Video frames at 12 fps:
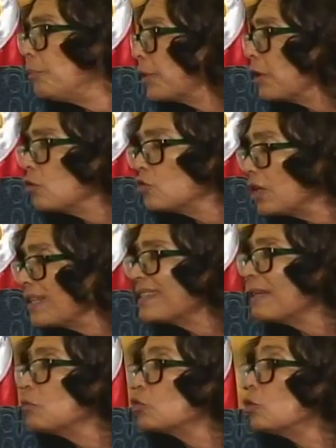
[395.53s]
porque yo sé que
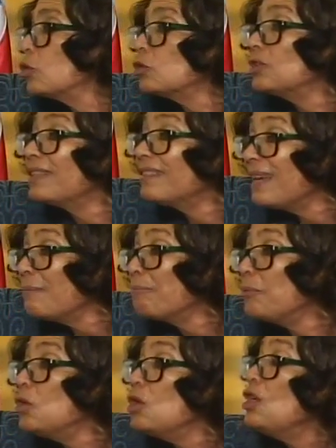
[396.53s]
estamos cortos de tiempo,